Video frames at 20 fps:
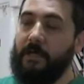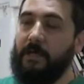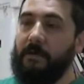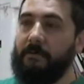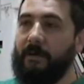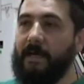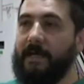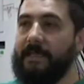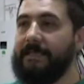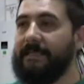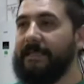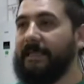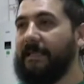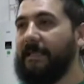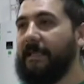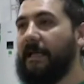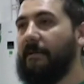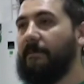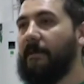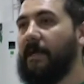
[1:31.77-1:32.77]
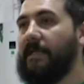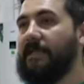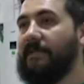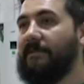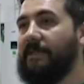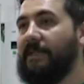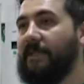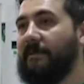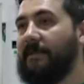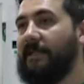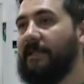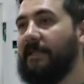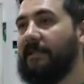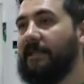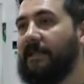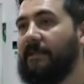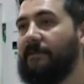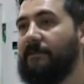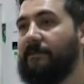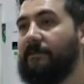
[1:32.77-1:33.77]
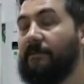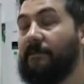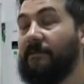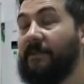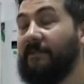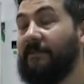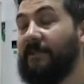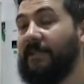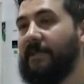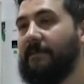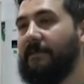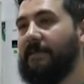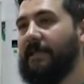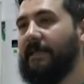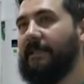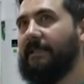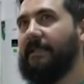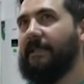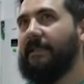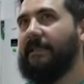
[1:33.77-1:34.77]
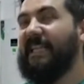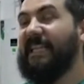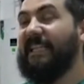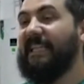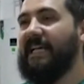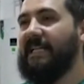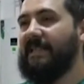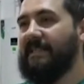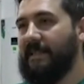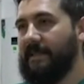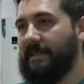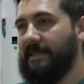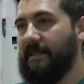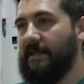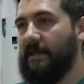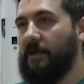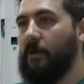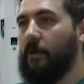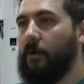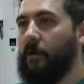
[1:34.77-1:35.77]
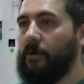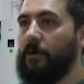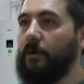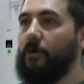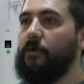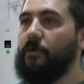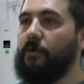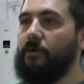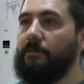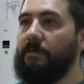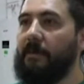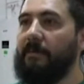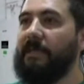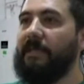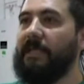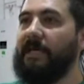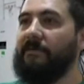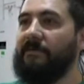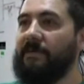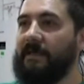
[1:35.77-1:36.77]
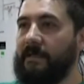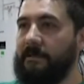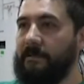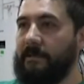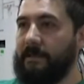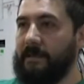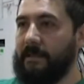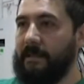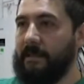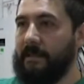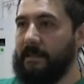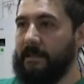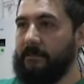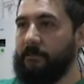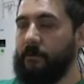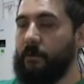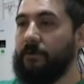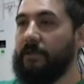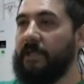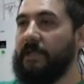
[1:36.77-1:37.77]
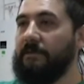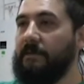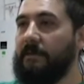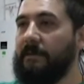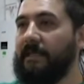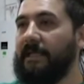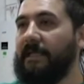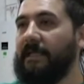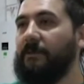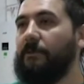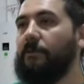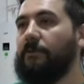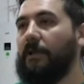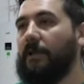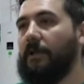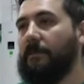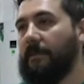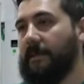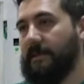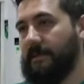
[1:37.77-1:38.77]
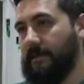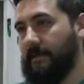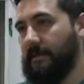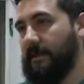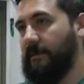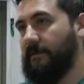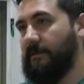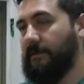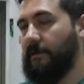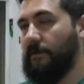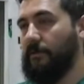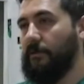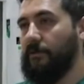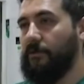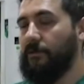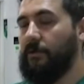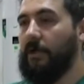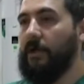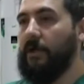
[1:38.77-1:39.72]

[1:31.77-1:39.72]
Bazı kediler bazı vitaminler tarafı, vitaminlerden yetersiz. Ona uygun mamalar verilmesi lazım. O tarz mamaların kullanılmasını tavsiye ediyoruz.